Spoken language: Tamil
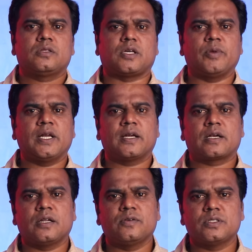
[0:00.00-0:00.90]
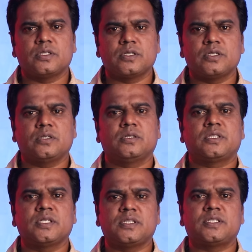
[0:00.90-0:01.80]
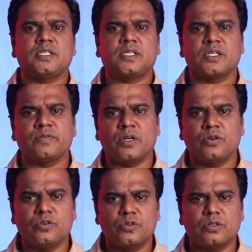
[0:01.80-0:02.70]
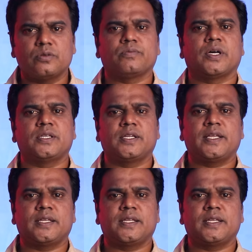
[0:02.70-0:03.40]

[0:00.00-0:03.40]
தமிழ்நாட்டில் வந்துட்டு திருச்சி திருவள்ளூர் மதுரை